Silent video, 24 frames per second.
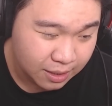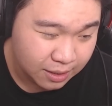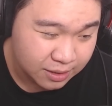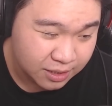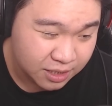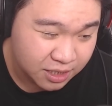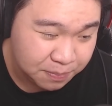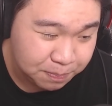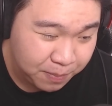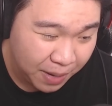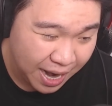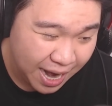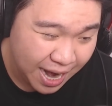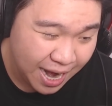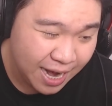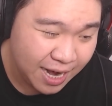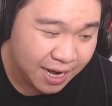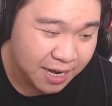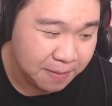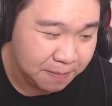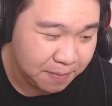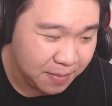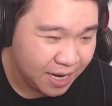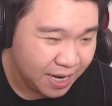
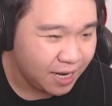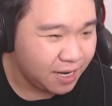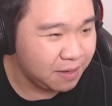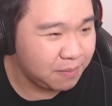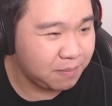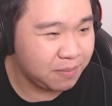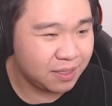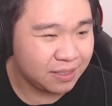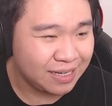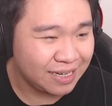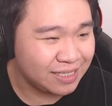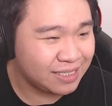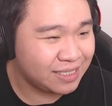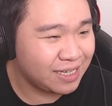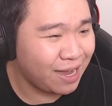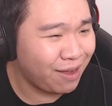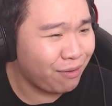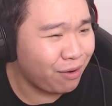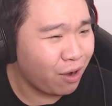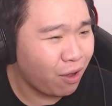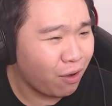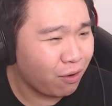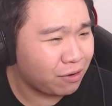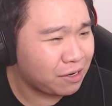Spider-Man mà tại
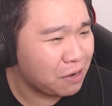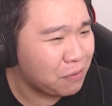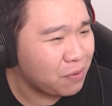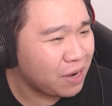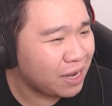sao lọt đâu